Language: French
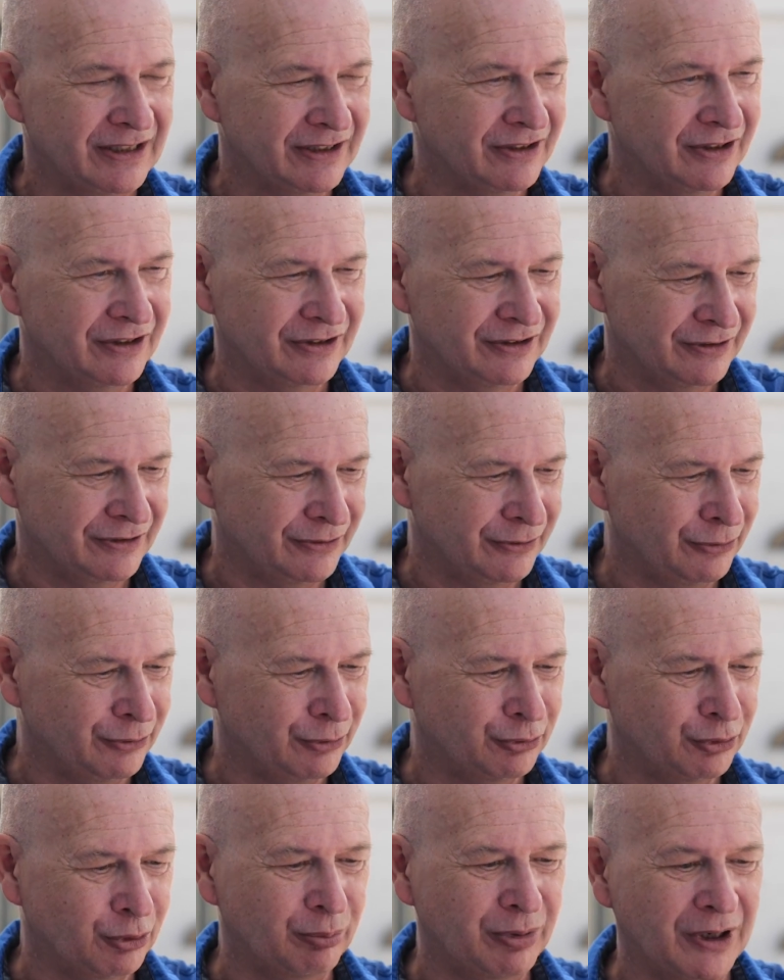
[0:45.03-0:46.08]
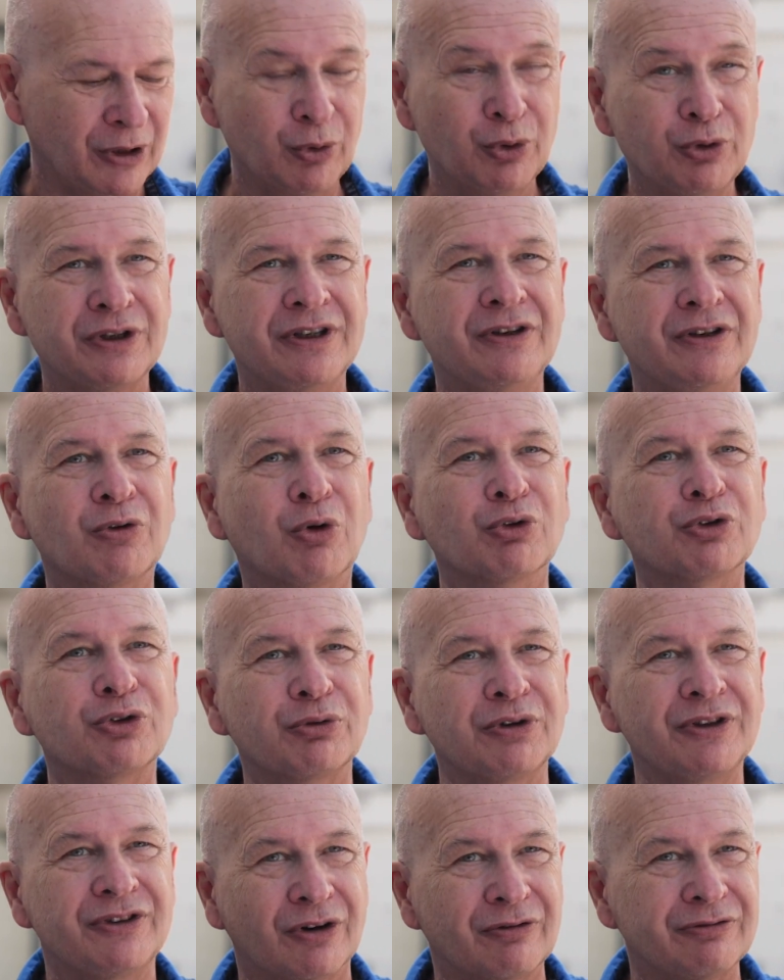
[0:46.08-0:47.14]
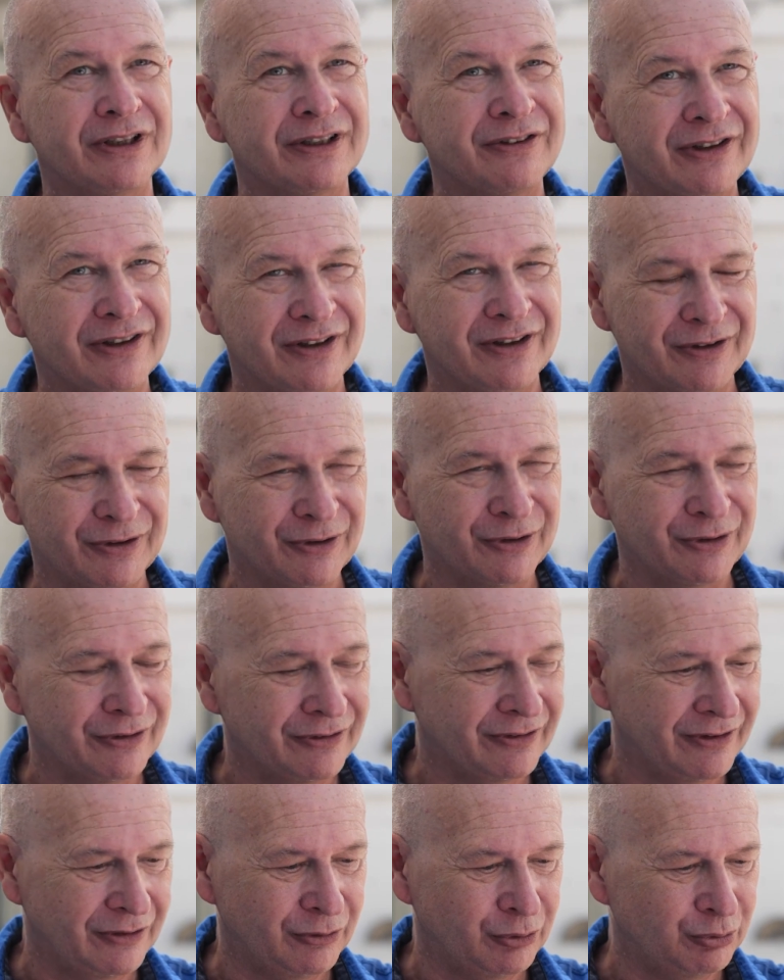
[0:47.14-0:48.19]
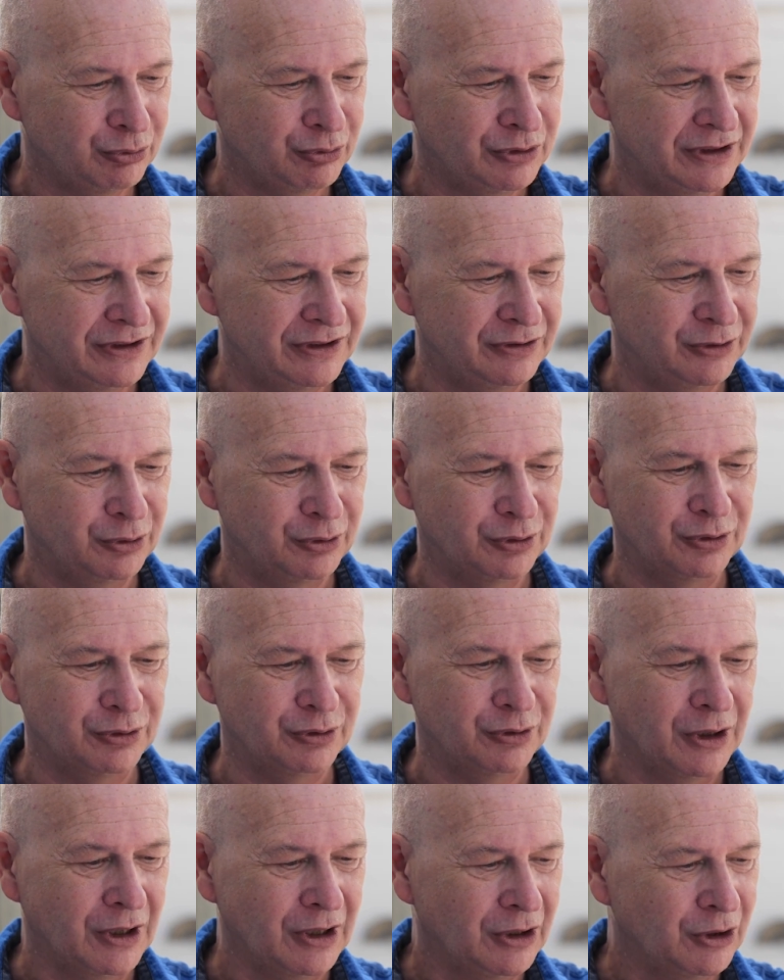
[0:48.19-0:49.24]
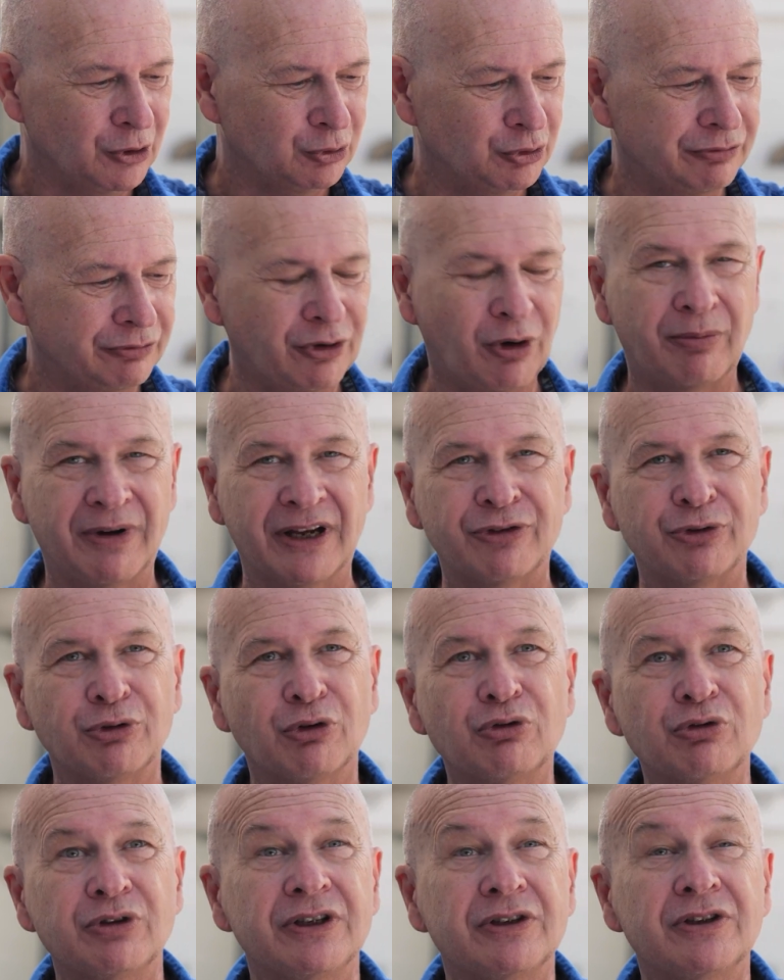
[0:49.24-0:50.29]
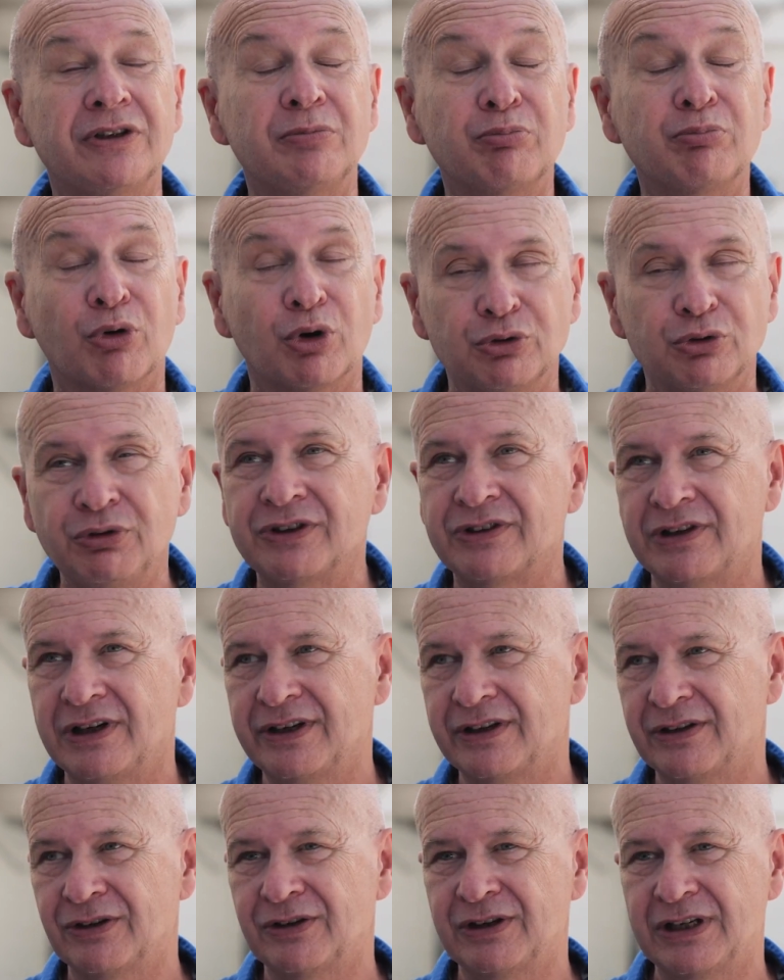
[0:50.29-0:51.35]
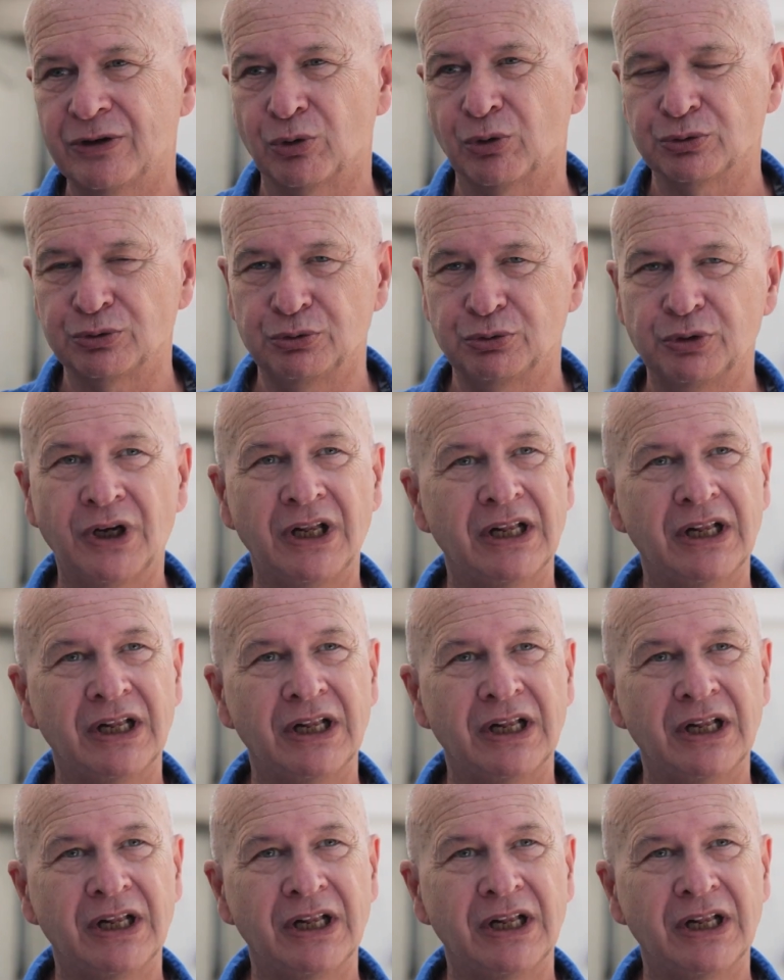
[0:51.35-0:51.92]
ce ne sont pas eux qui construisent en fait ces, outils de, formation et qui produisent les, contenus.